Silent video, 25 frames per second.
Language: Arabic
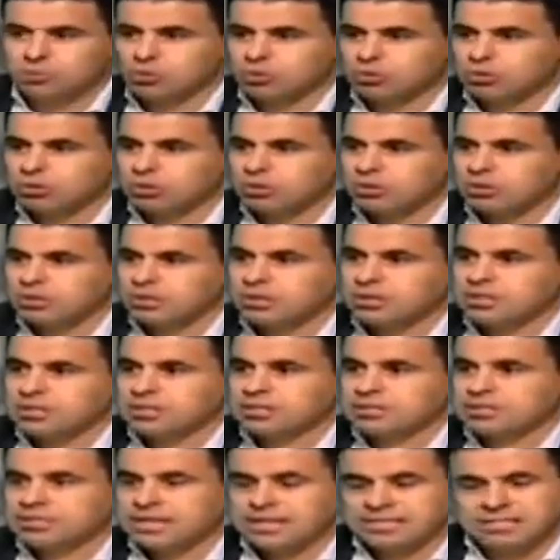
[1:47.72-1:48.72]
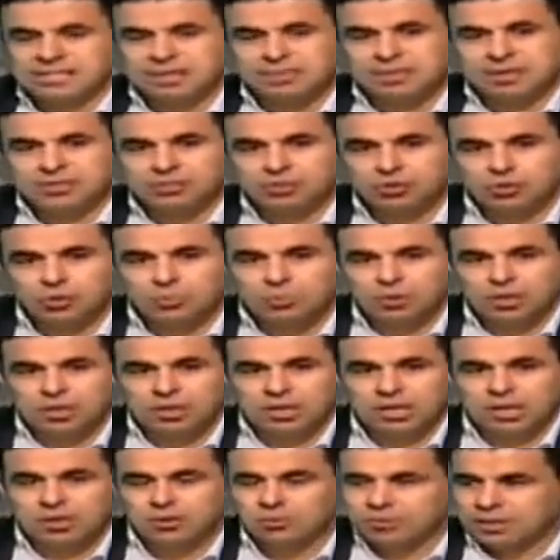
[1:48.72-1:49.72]
ان بكره الساعه 7
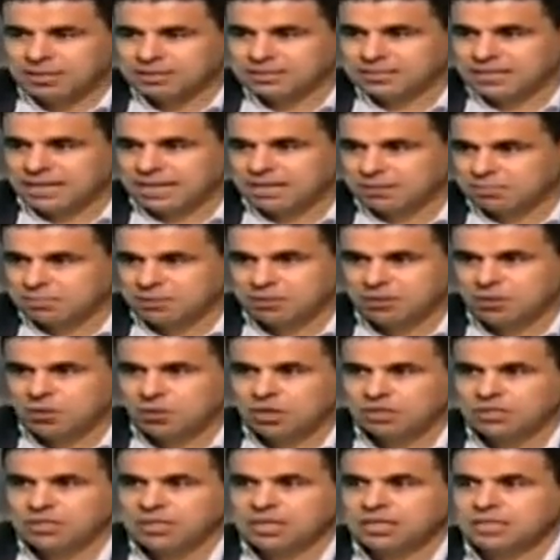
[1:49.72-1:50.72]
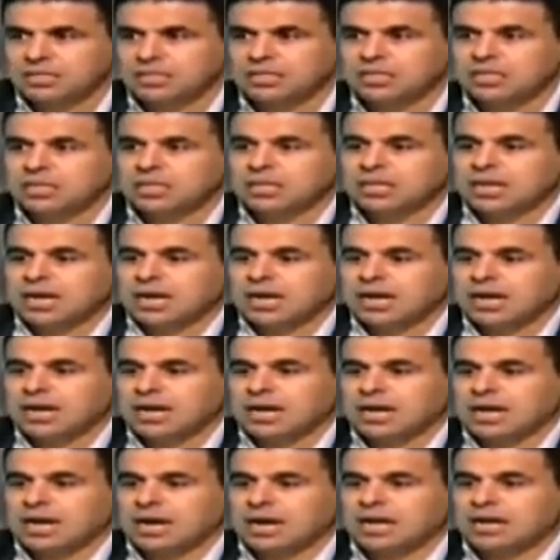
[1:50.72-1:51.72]
الصبح او بعد ساعات من دلوقتي تمام. يعني
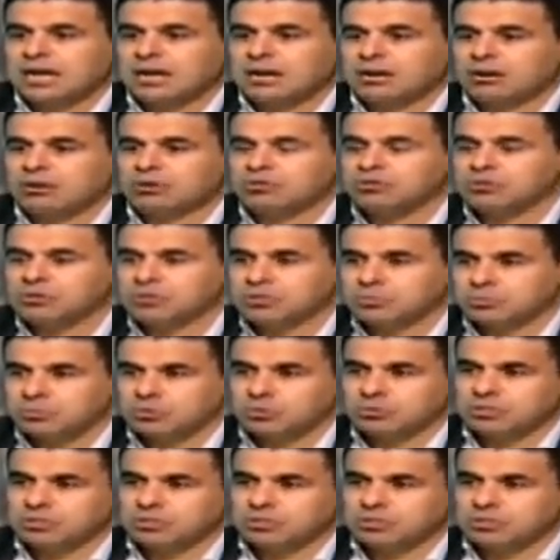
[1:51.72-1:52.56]
آه، على اون